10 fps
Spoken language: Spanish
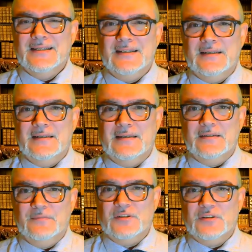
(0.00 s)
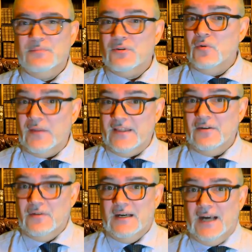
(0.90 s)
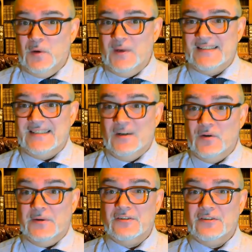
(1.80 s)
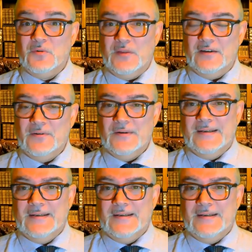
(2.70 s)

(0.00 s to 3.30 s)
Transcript: y voy siempre con cuidado, aún así, aunque vaya con cuidado,